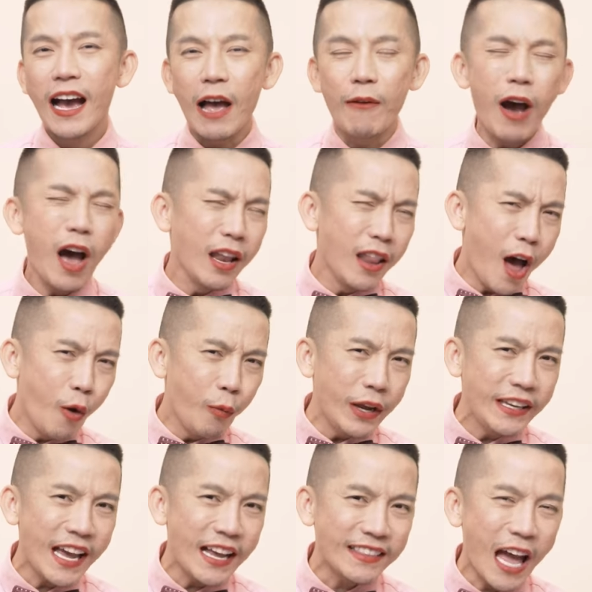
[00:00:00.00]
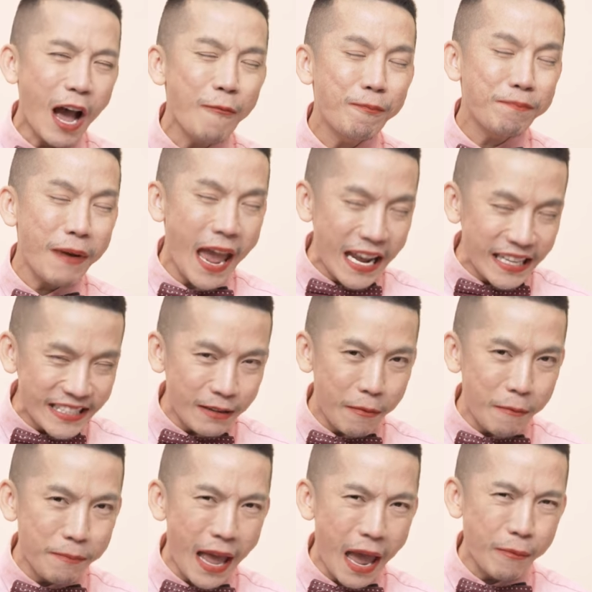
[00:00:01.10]
คำว่า along with เนี่ยถ้าแปลจริ
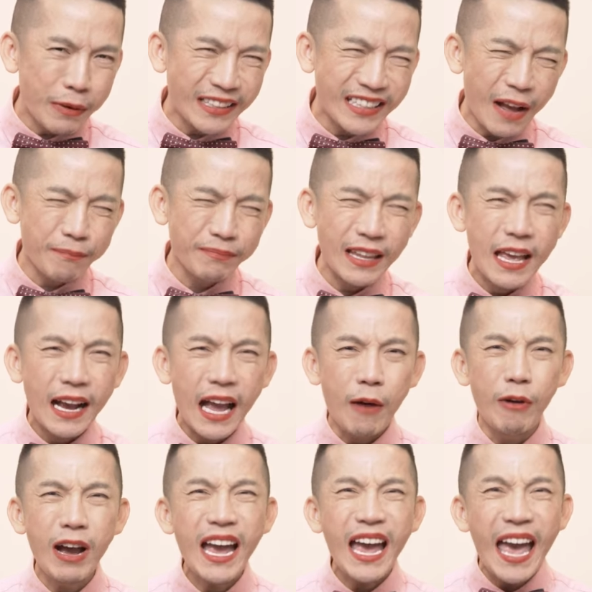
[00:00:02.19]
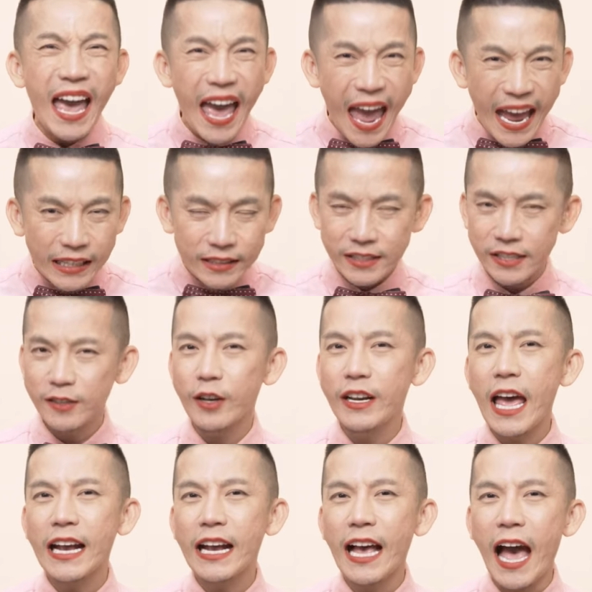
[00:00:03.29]
งๆมันแปลเหมือนกับคำว่า and ก็
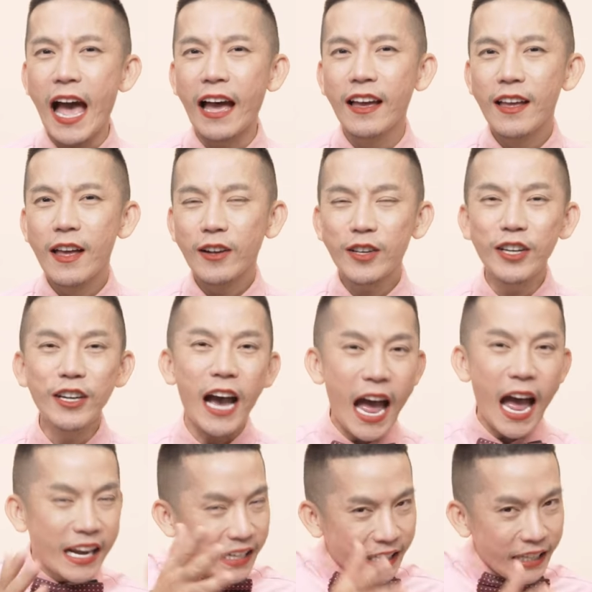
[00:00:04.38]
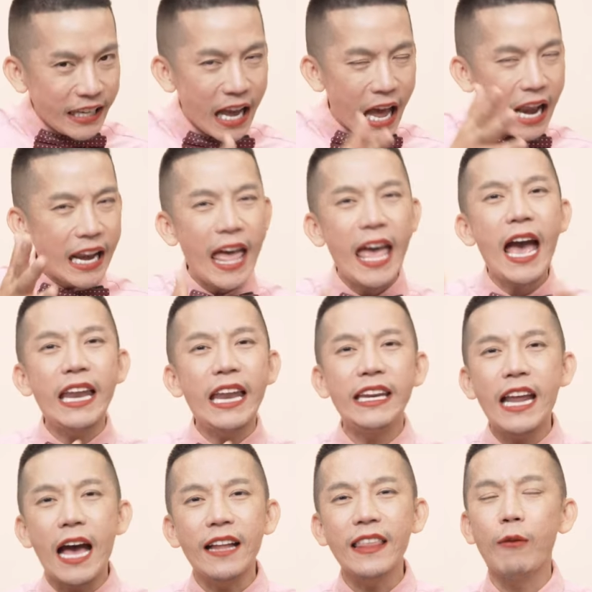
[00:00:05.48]
ได้ค่ะคืออันนี้และอันนี้
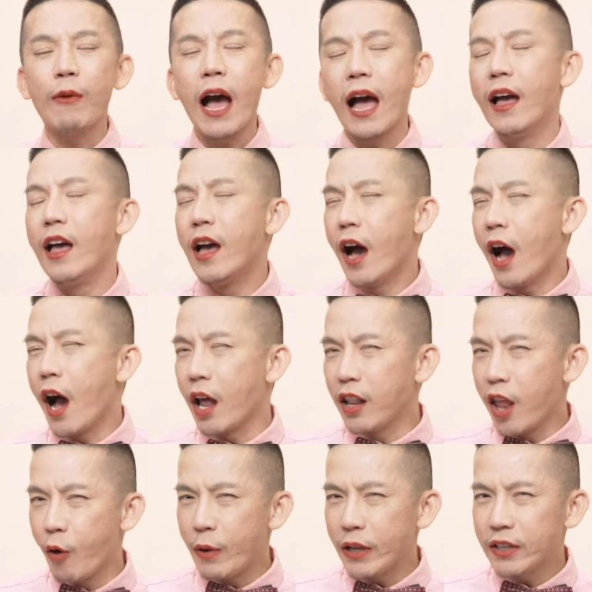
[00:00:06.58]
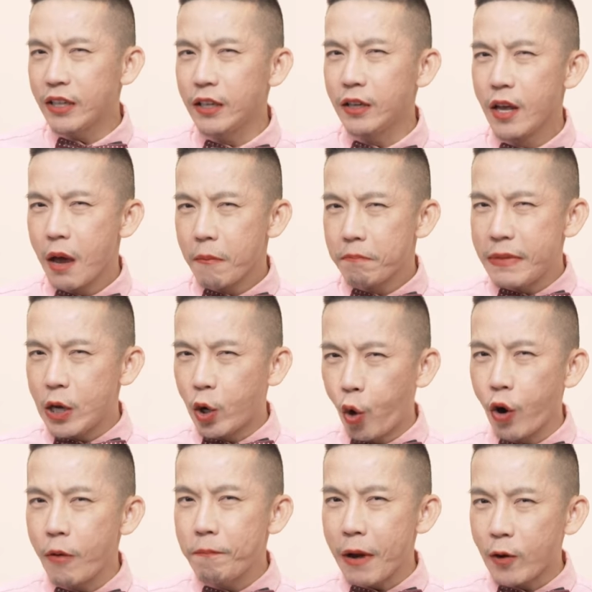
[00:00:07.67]
นะคะแต่ว่า along with คือมีค
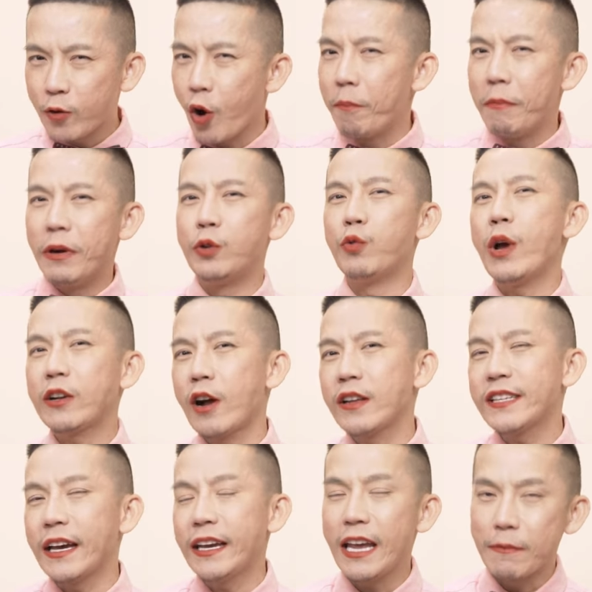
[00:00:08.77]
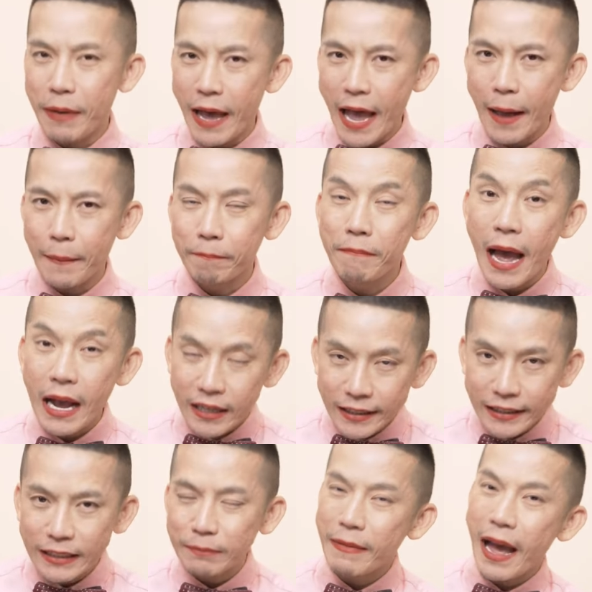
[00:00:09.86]
นประกบมาด้วยก็จะเห็นภาพมาก
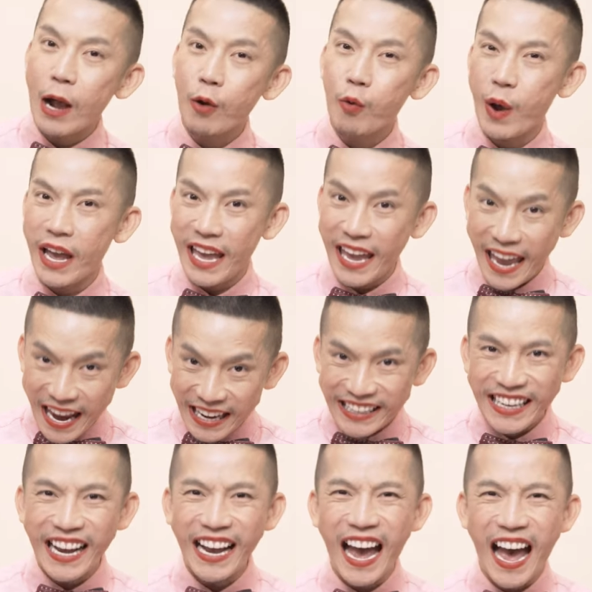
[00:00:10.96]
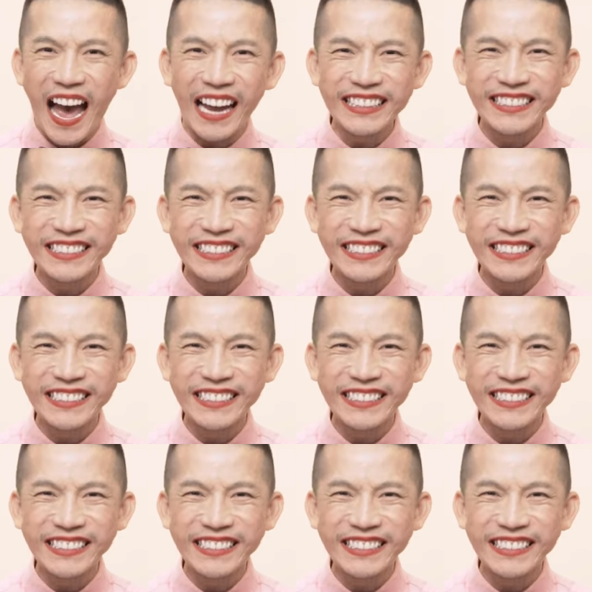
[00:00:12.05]
ขึ้นมากกว่า and นะคะ